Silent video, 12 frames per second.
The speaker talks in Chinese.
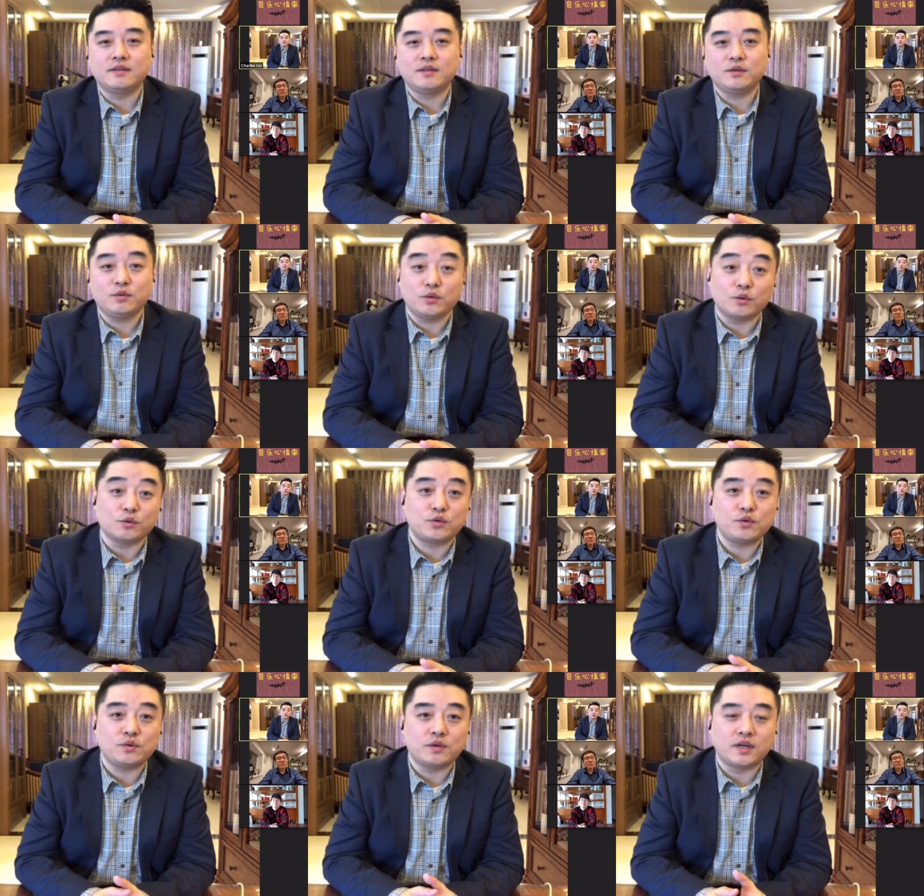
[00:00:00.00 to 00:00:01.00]
又有
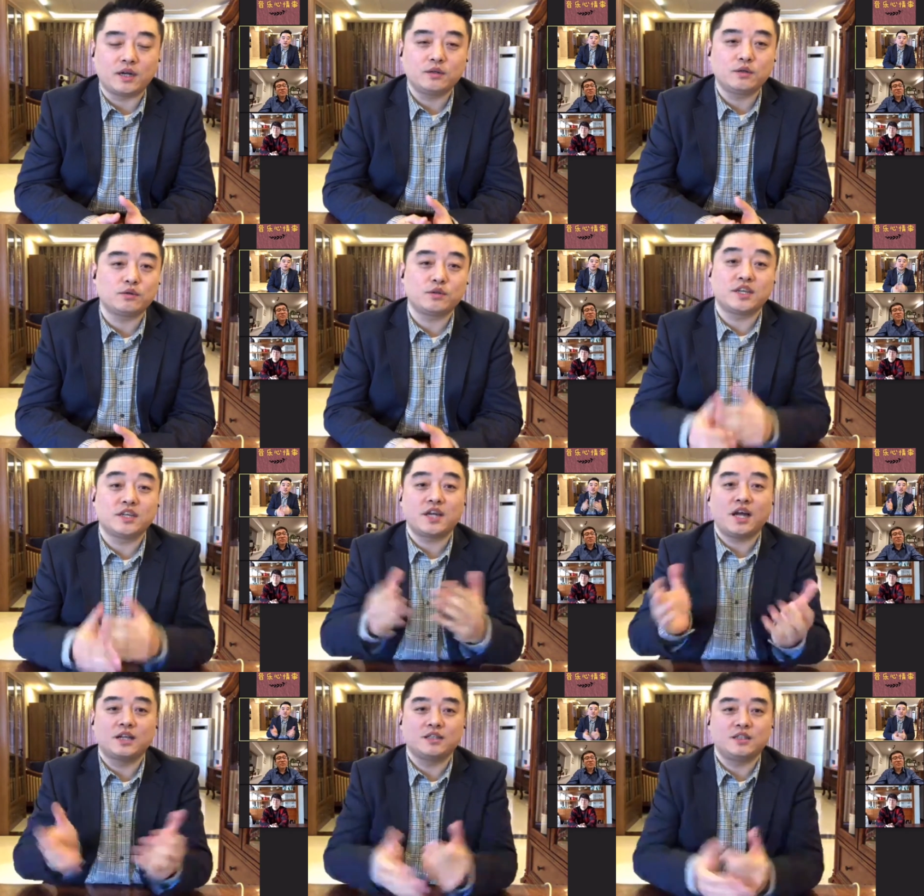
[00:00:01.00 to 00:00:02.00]
趣，然后又是一个
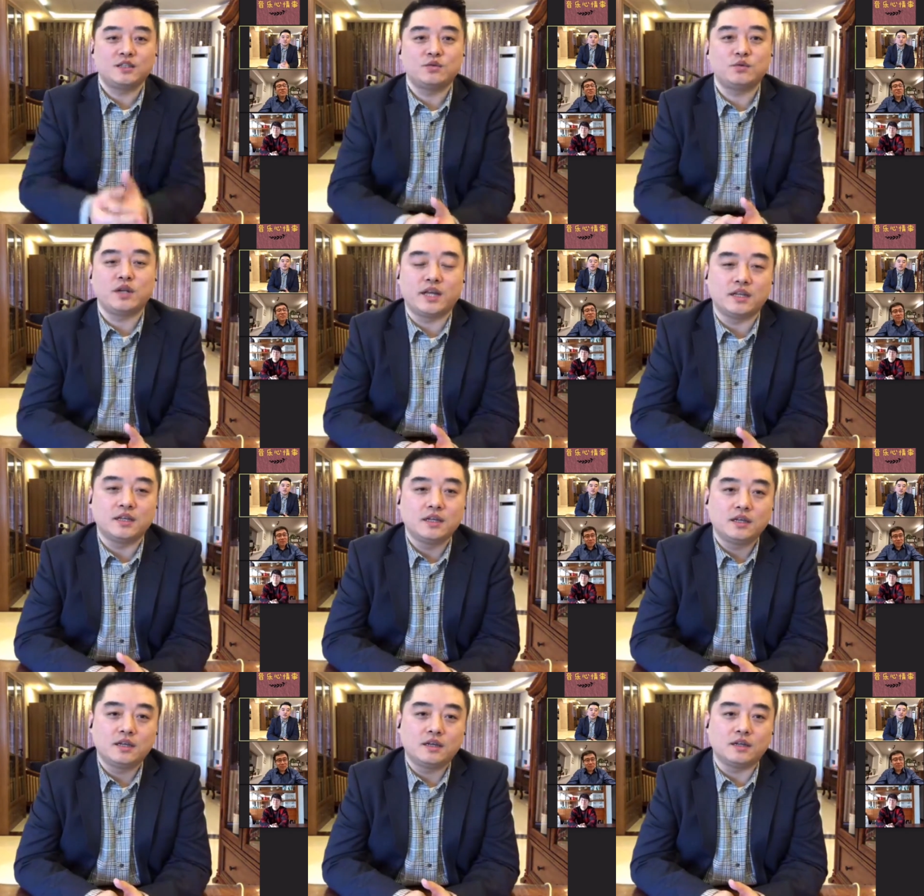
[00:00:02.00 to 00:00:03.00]
长期训练，
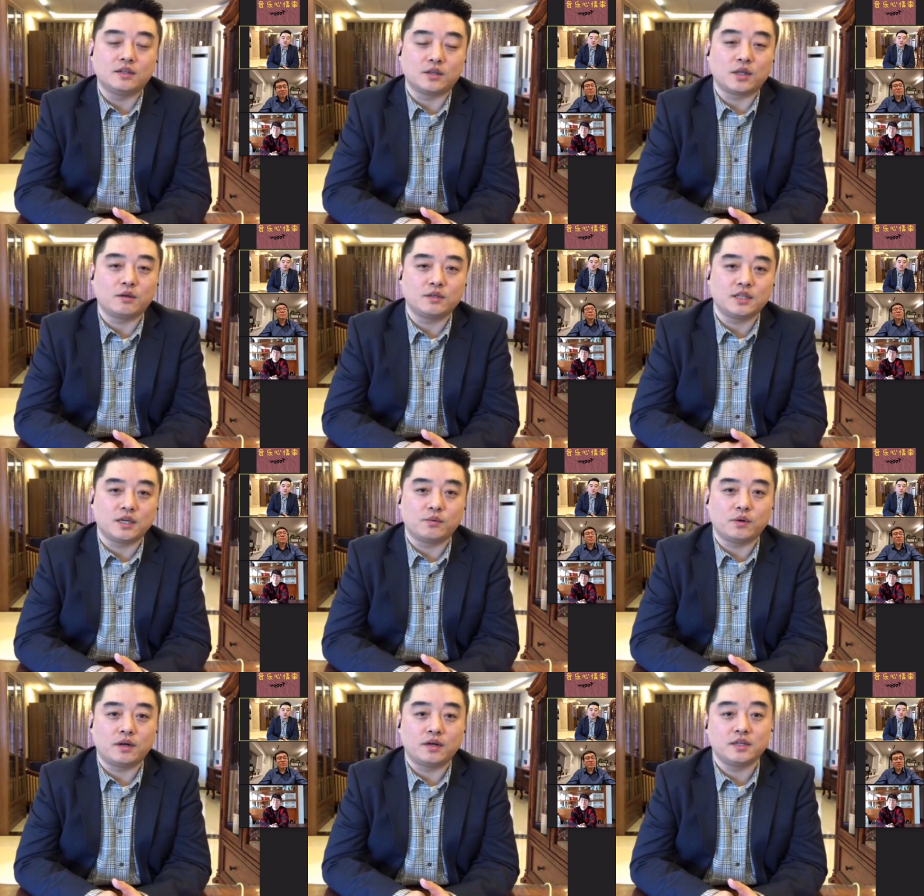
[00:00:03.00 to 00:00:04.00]
呃得到的结果，
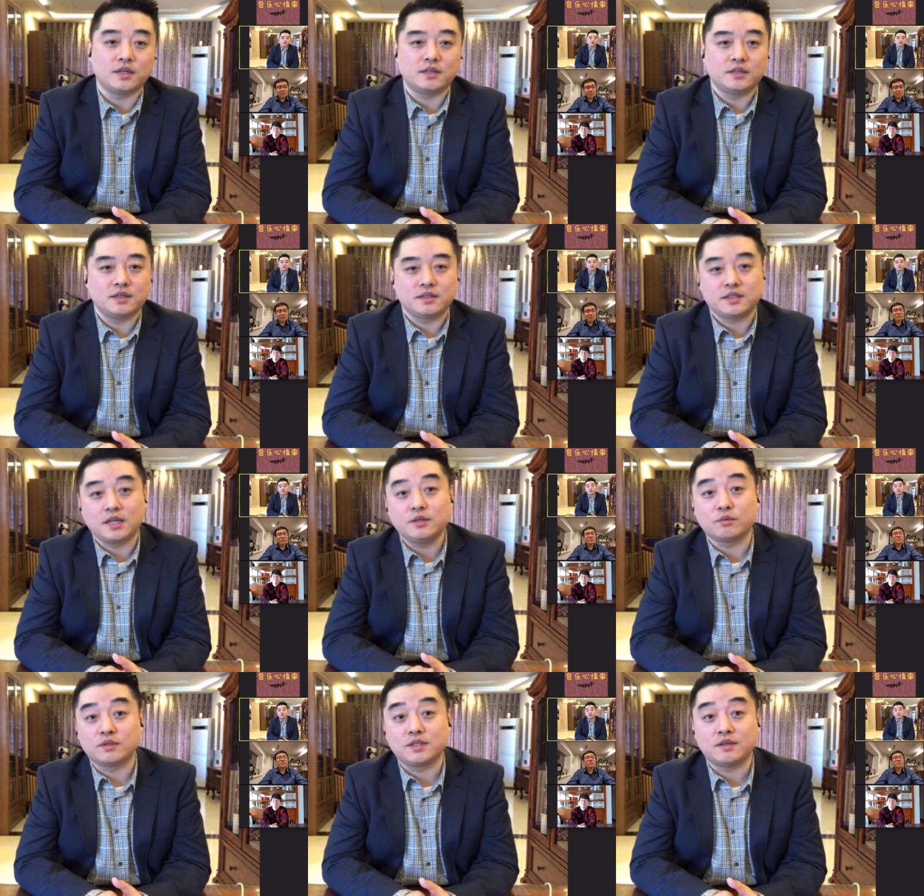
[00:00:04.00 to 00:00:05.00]
而且三种
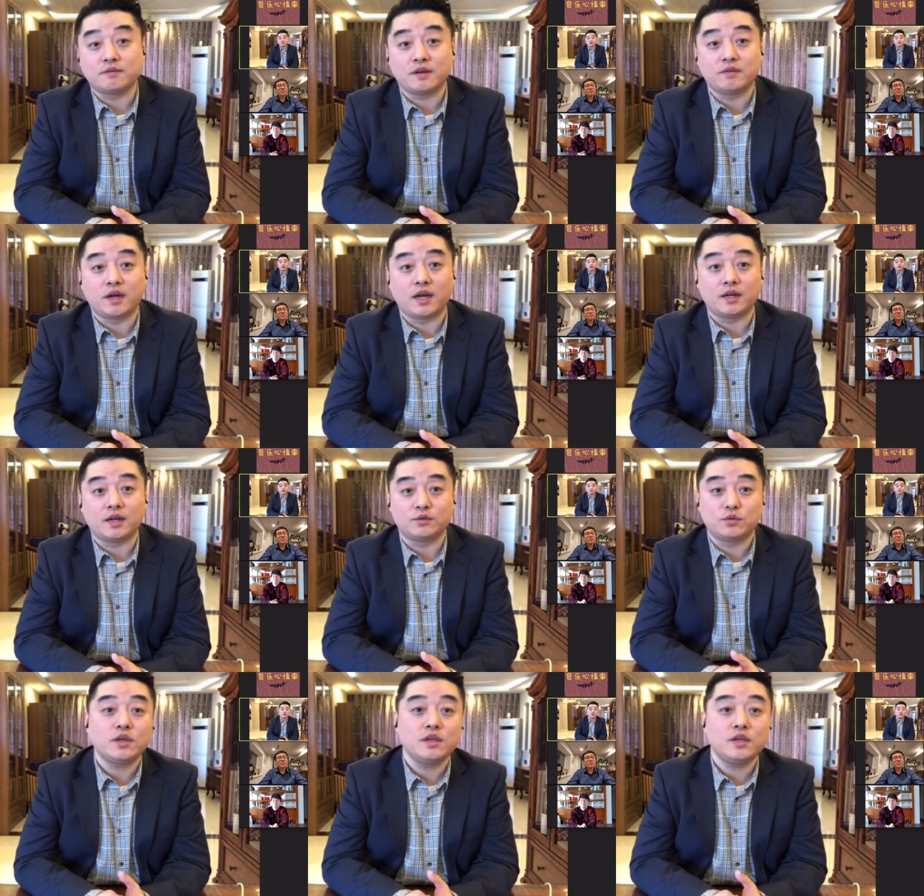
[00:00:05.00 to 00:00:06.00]
记忆方法啊
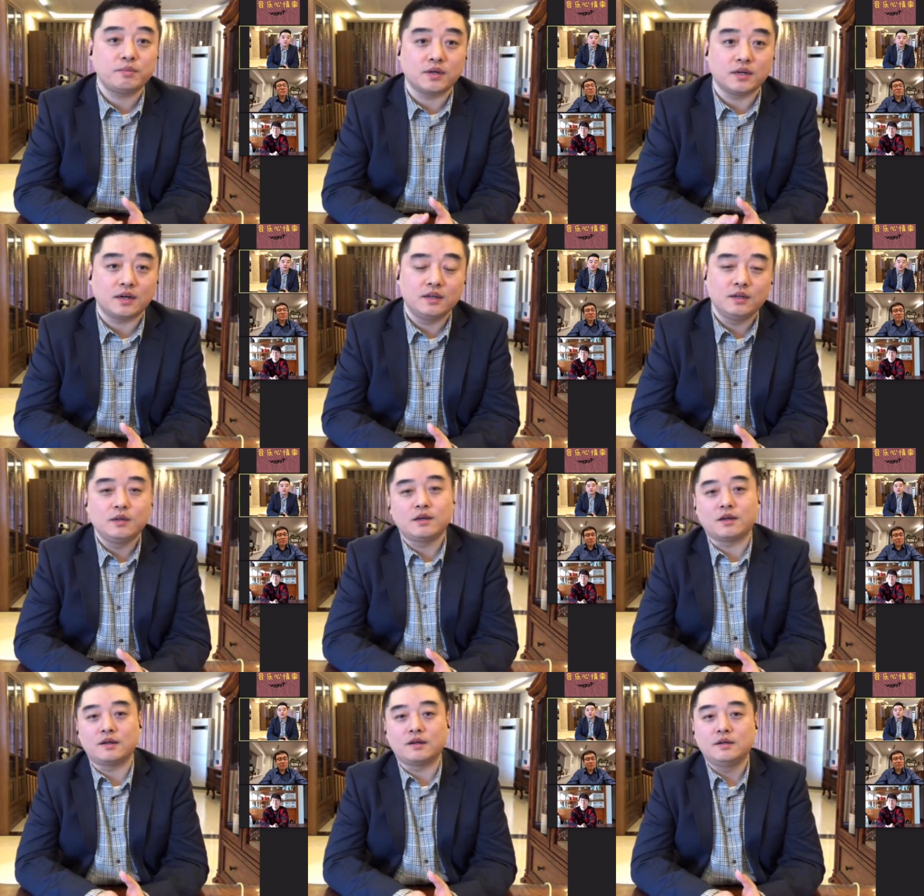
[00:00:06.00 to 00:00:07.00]
缺一不可
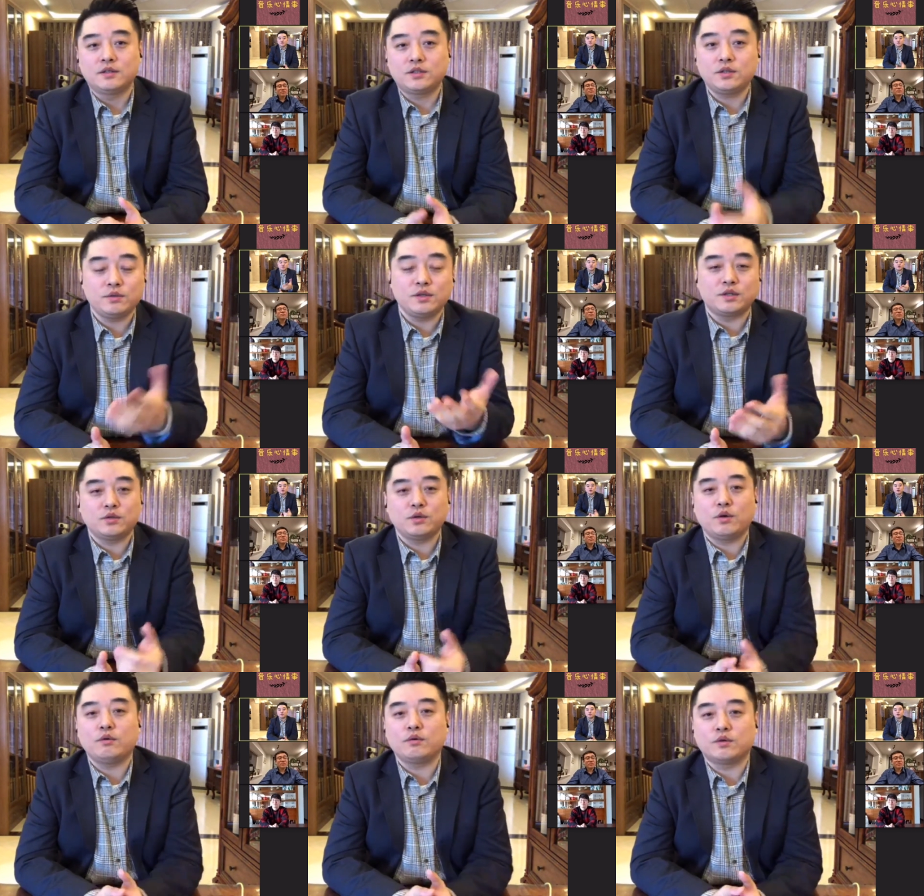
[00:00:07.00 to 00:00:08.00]
啊。至于你最
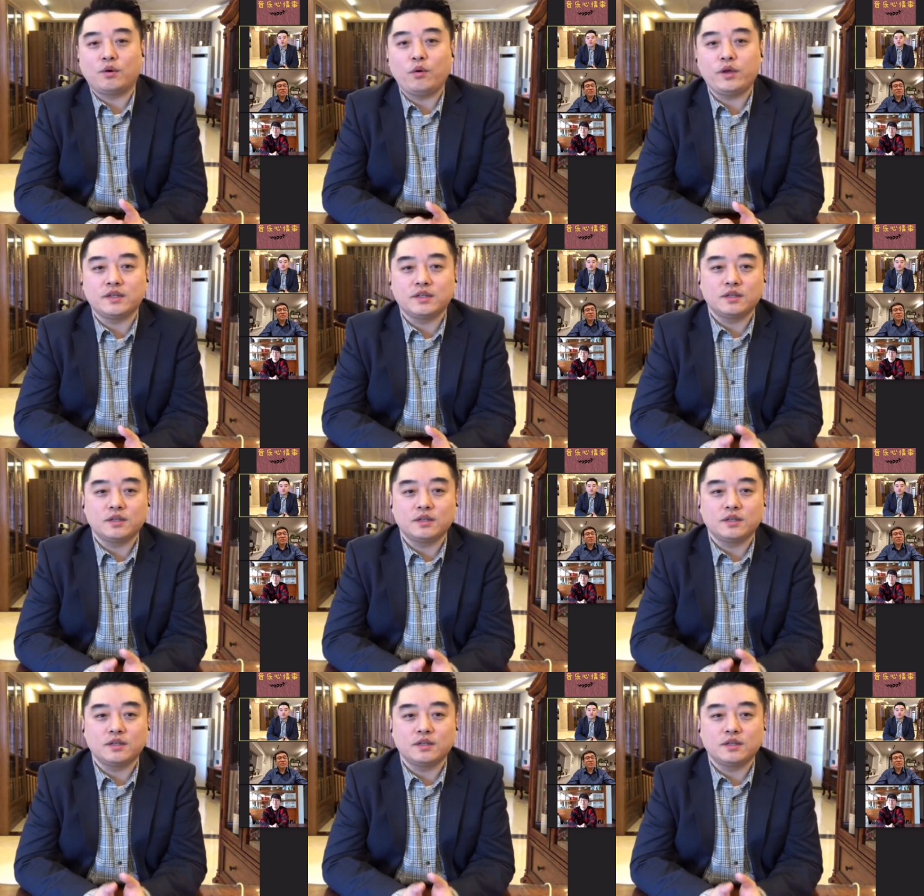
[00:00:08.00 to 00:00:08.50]
后会